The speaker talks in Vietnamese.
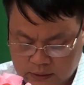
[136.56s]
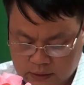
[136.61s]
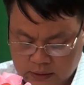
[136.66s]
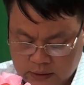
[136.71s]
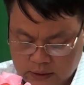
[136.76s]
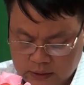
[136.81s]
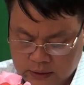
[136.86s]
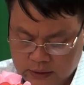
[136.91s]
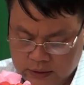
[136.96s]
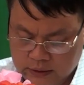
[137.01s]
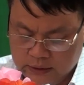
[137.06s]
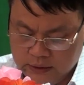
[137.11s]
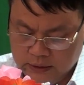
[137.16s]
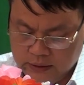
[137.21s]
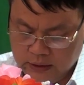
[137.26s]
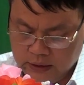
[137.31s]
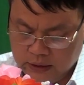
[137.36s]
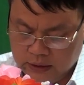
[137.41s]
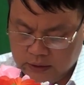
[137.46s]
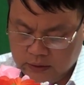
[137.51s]
tại đại hội,
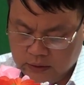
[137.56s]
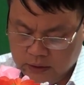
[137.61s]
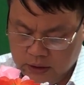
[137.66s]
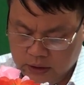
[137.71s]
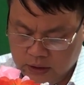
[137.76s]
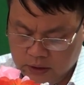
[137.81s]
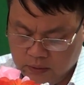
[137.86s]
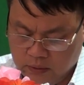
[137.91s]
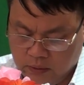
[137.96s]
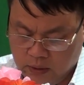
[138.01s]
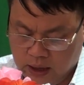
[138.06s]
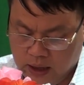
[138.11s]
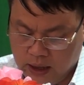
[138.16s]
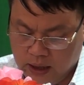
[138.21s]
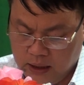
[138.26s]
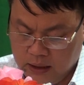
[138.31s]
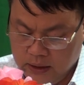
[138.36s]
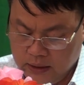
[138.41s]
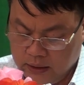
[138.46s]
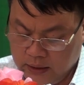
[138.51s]
đồng chí Phó Bí thư Thường
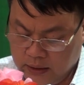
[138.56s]
trực,